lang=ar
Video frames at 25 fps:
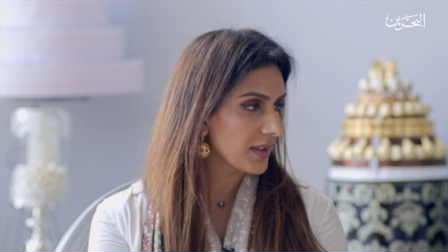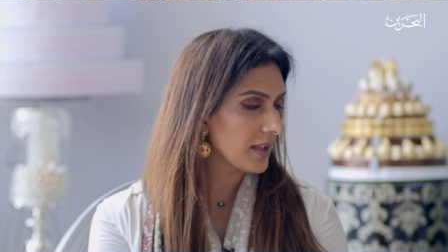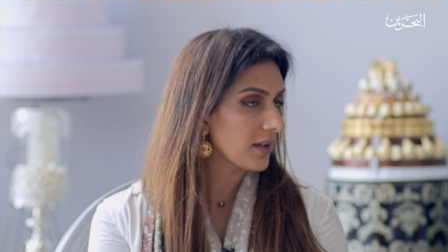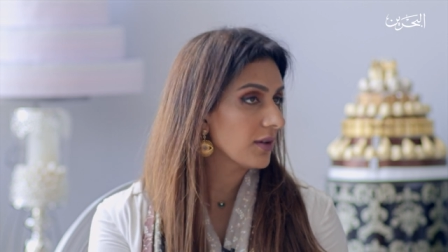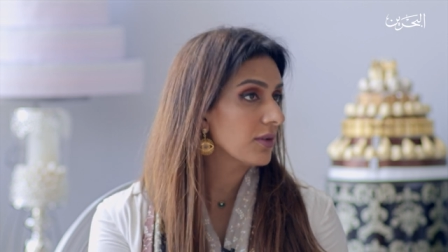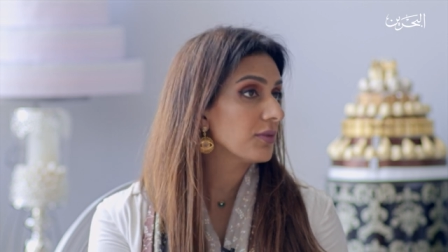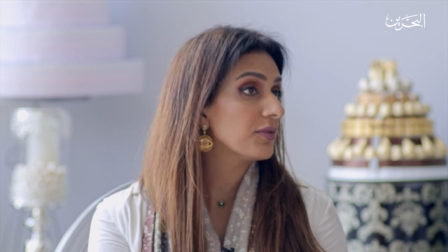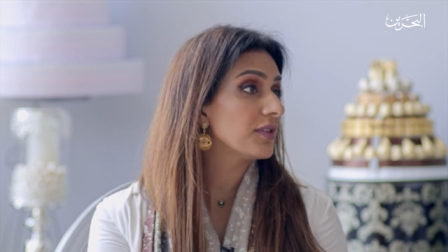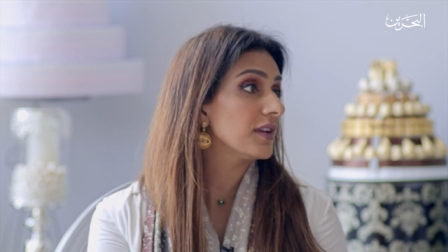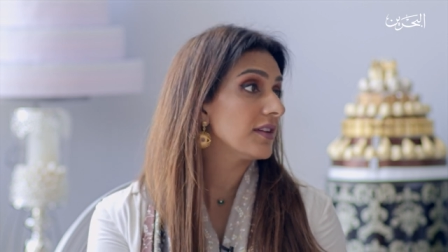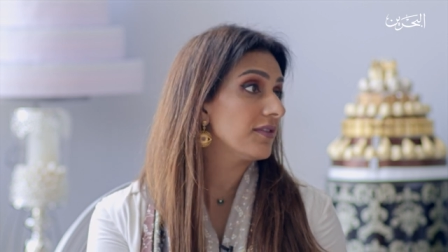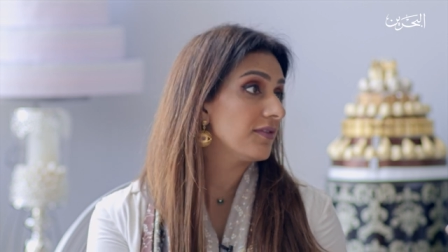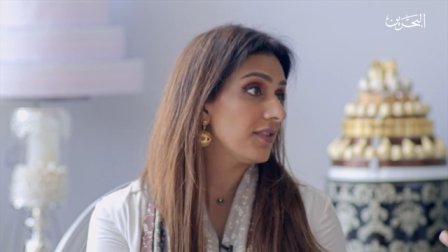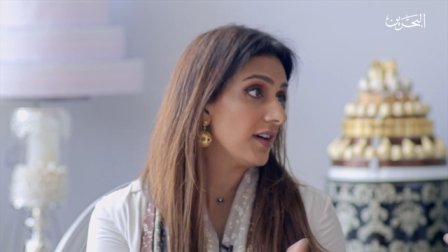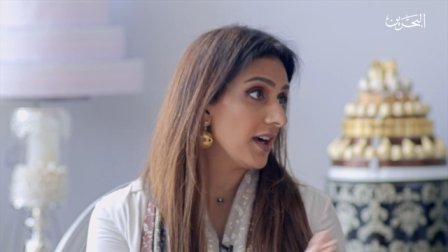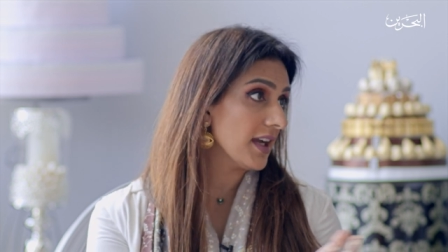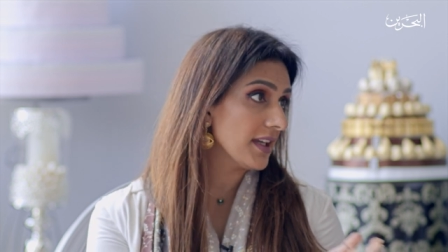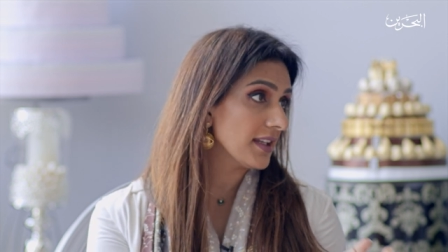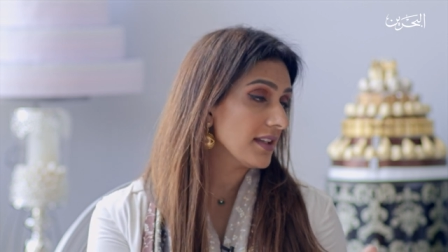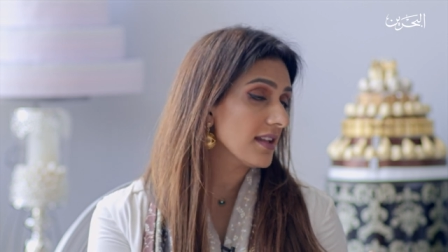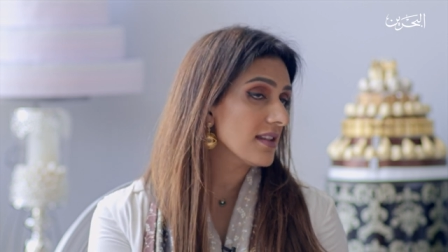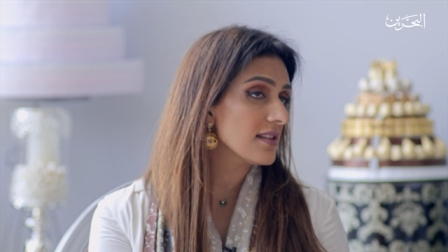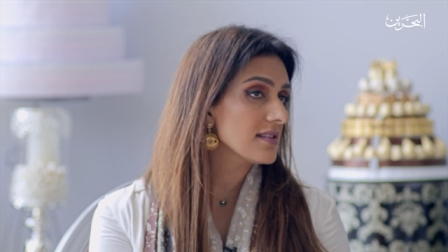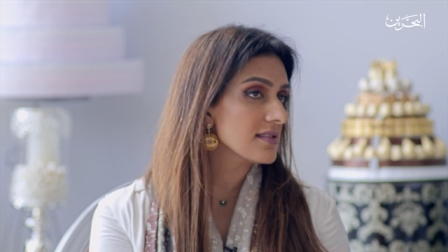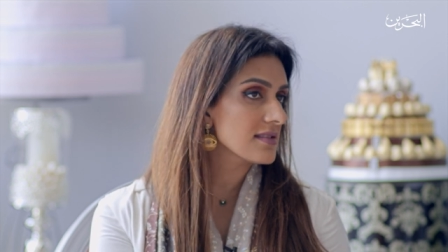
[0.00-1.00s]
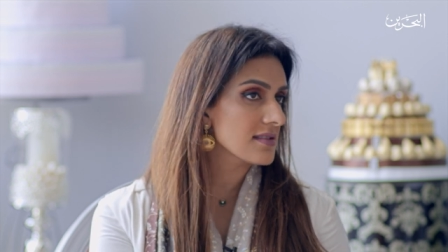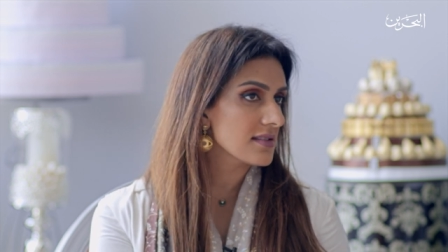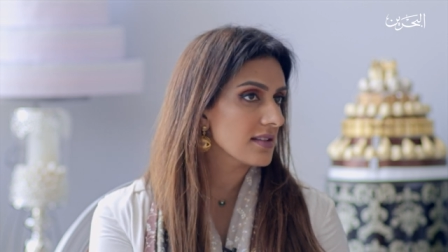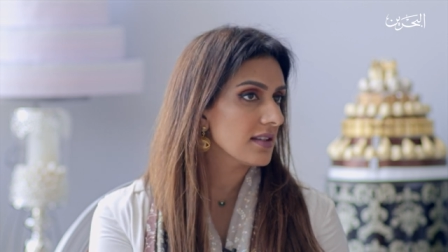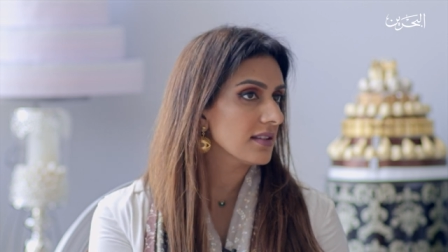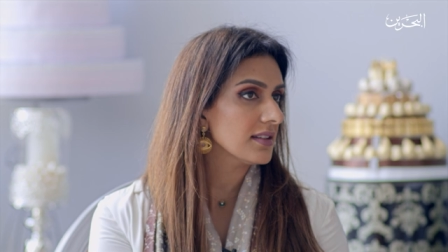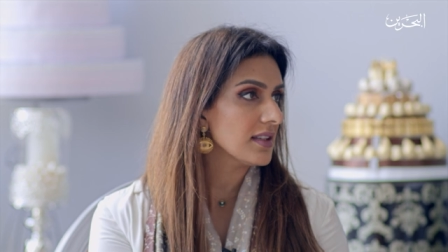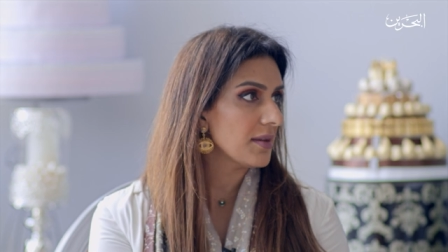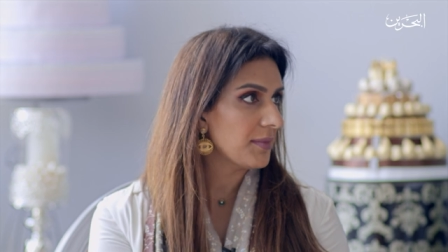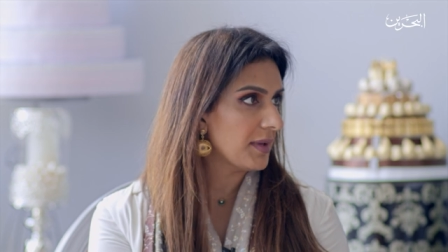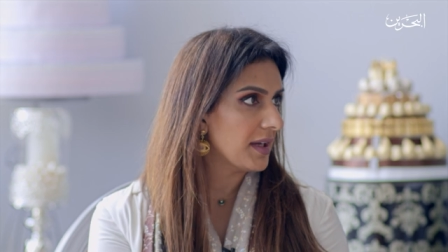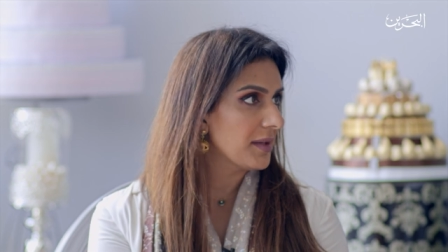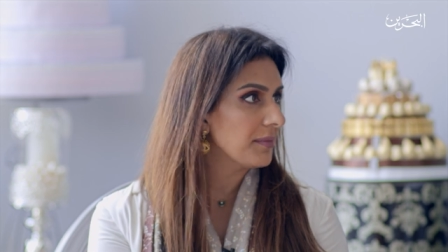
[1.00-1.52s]
آه، وفي الفاينانس إيه؟
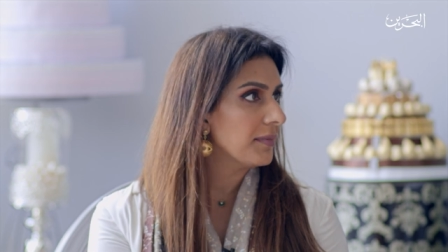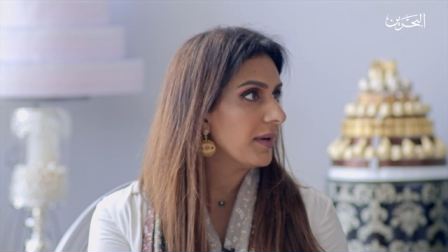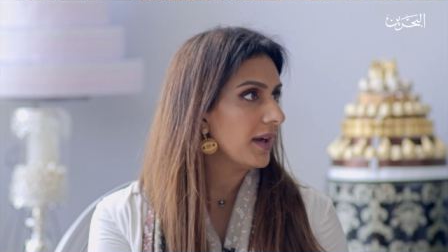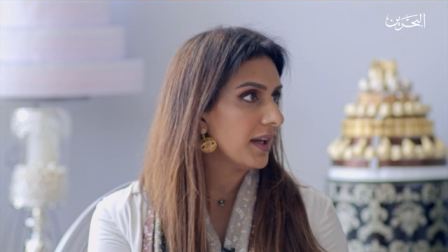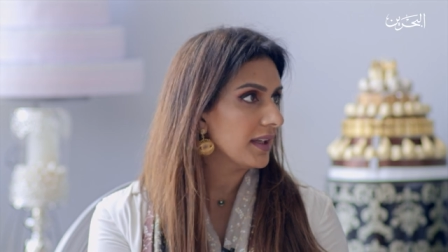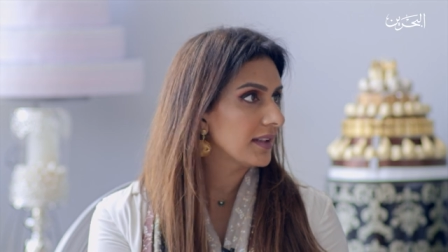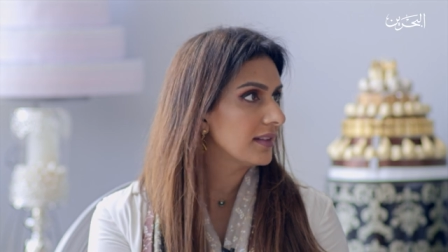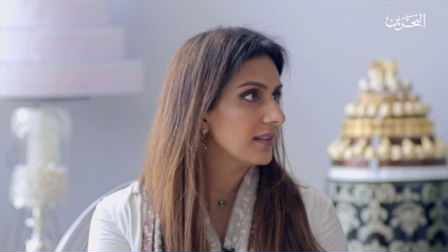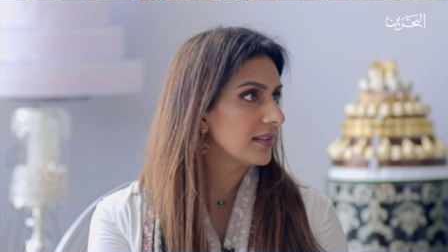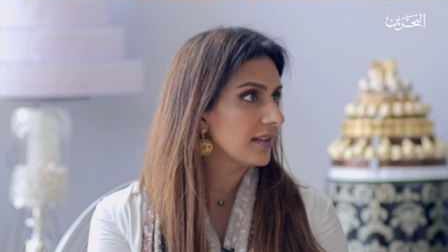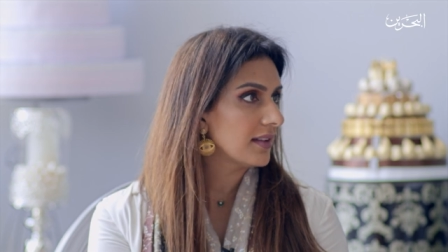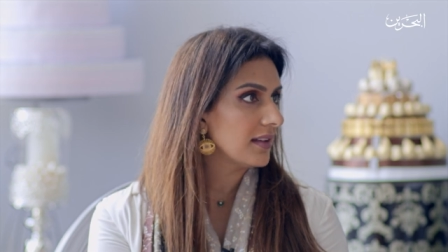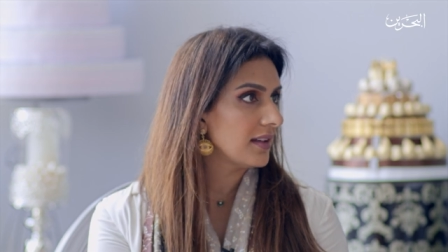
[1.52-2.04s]
طبعا بعد